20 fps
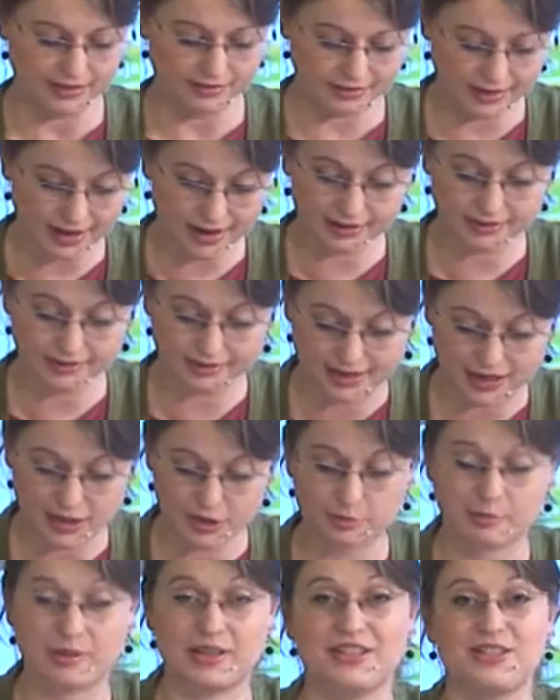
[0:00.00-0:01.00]
Tak
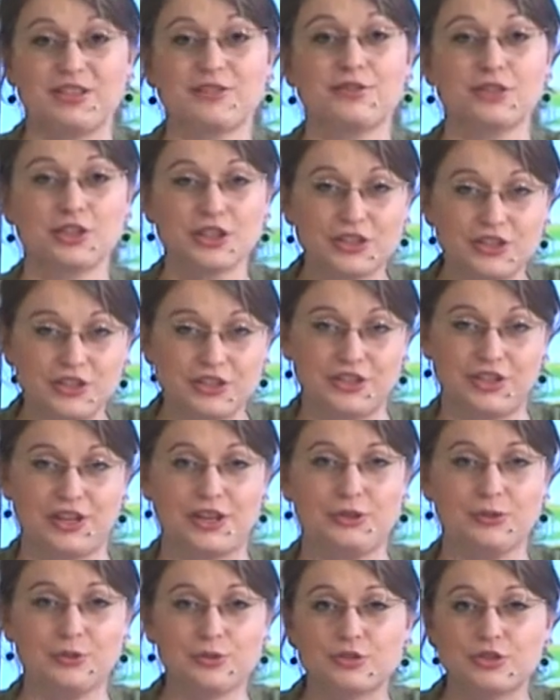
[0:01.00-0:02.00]
też będzie w
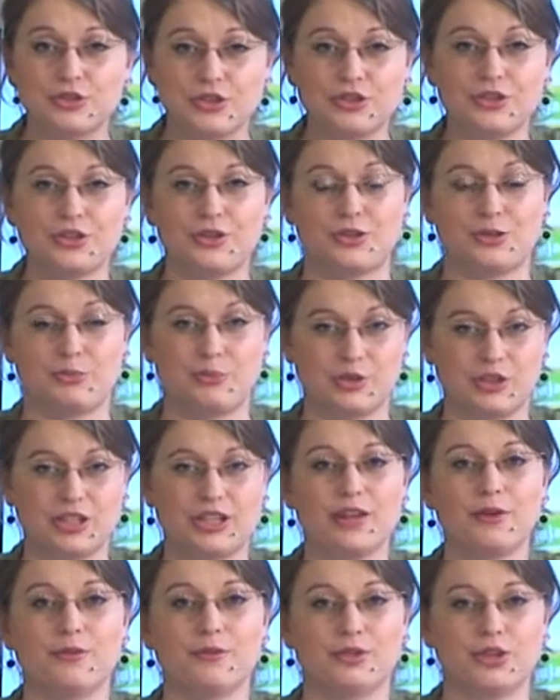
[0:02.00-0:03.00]
Szczecinie. Już dziś
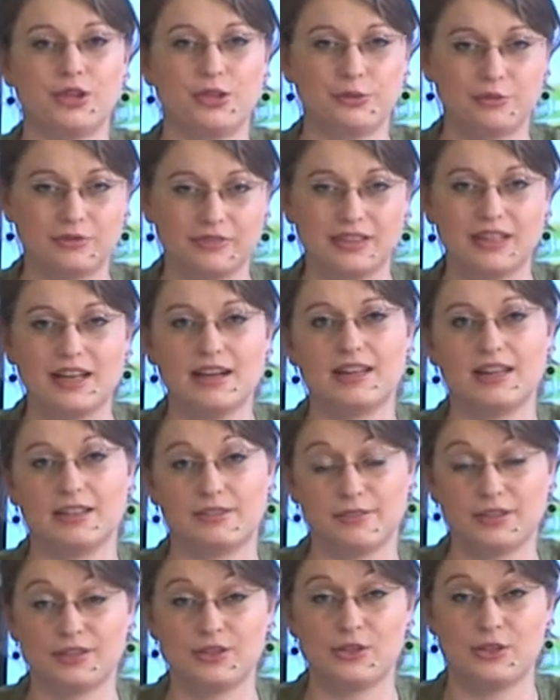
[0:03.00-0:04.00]
rozpoczynają się Juwenalia
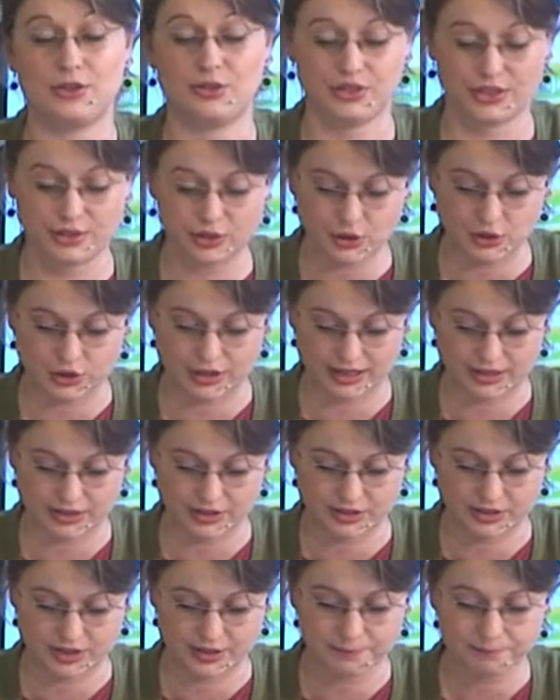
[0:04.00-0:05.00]

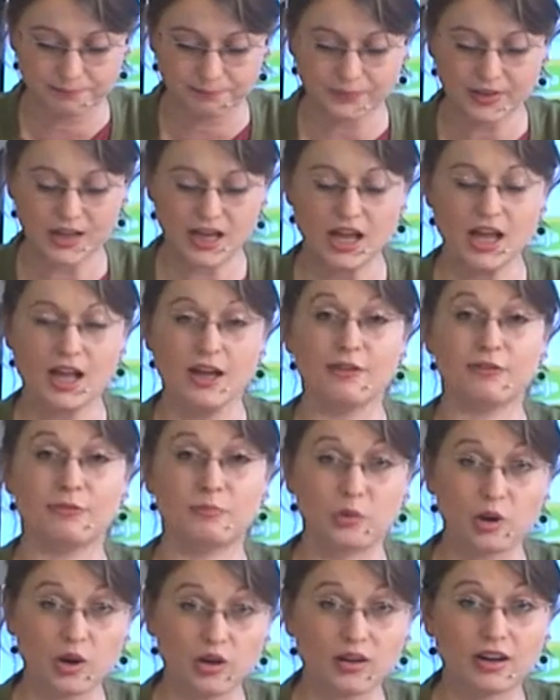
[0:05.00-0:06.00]
2013. W
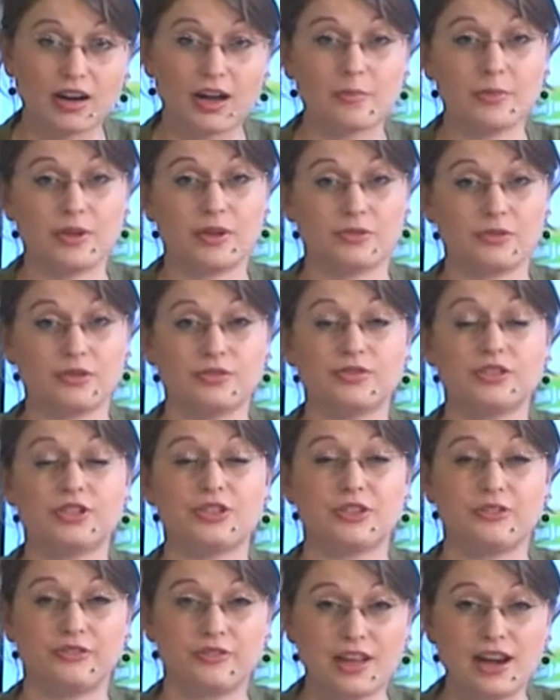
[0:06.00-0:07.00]
programie
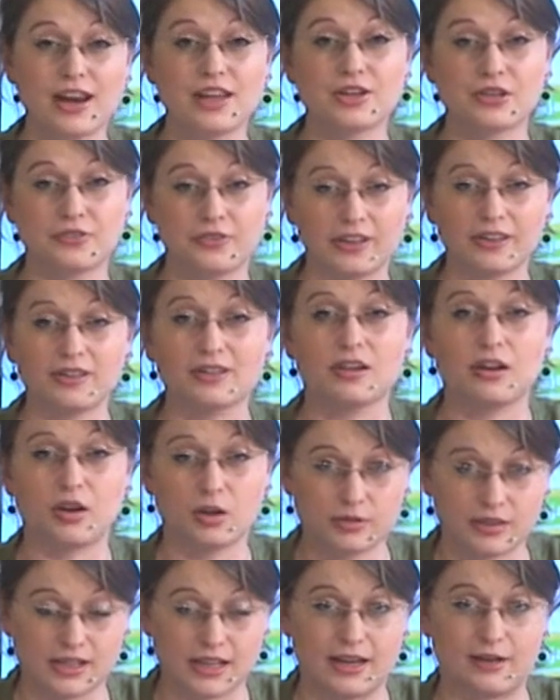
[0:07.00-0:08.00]
oczywiście wiele świetnych
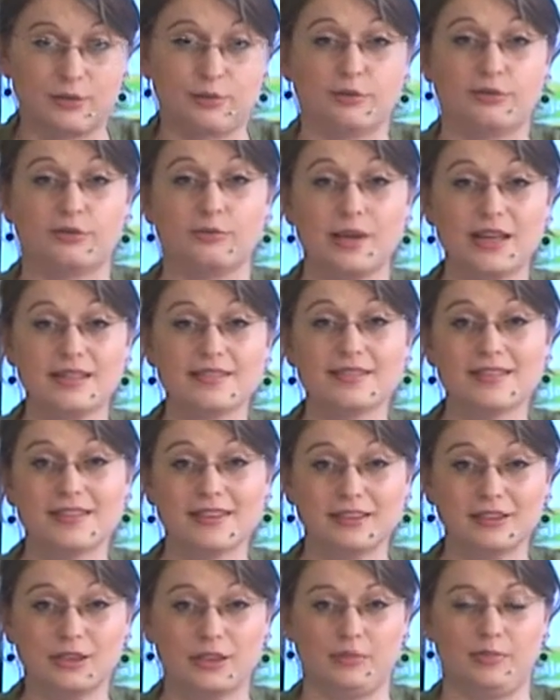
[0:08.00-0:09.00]
koncertów, między
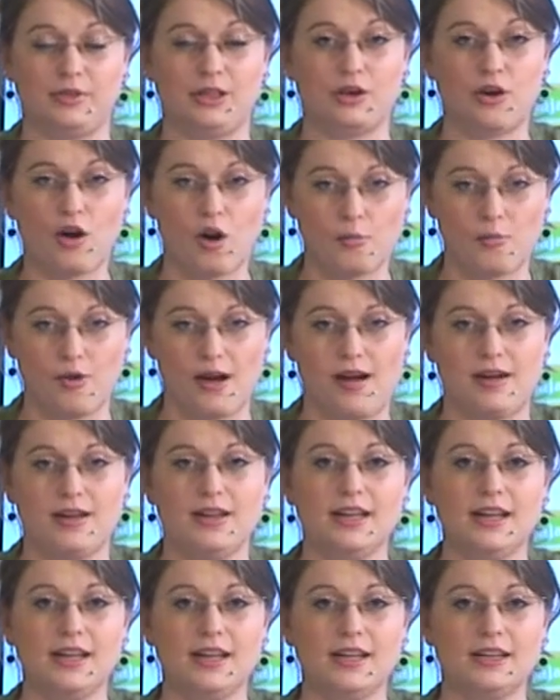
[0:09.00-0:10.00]
innymi Koma,
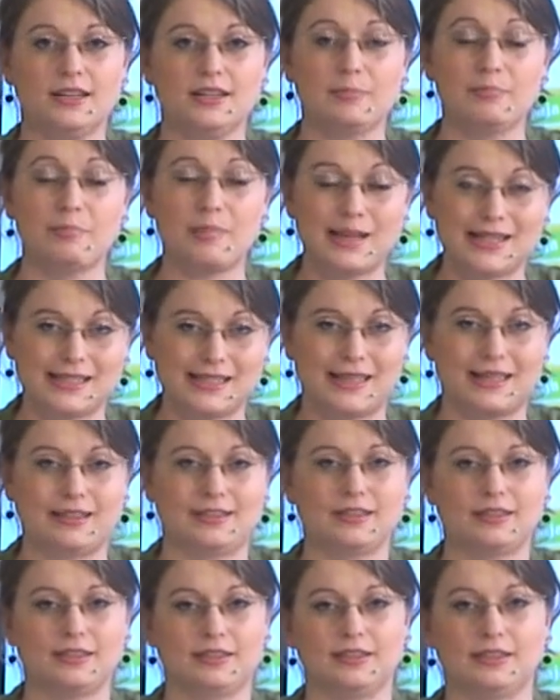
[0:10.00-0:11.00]
e,
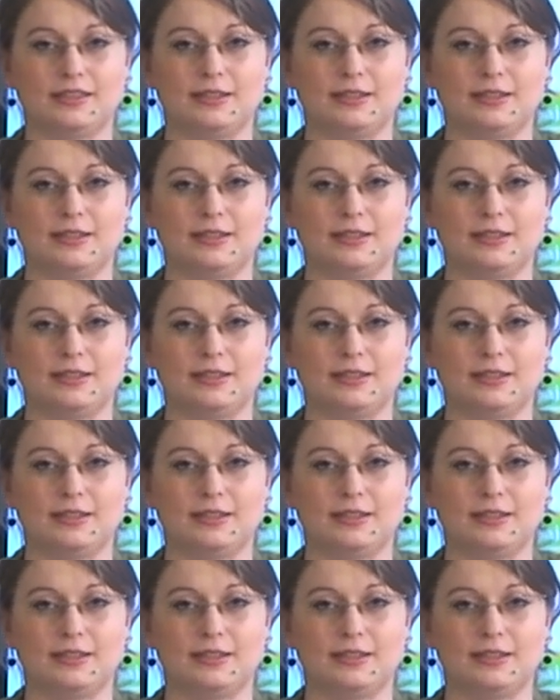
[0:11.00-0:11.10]
PZ,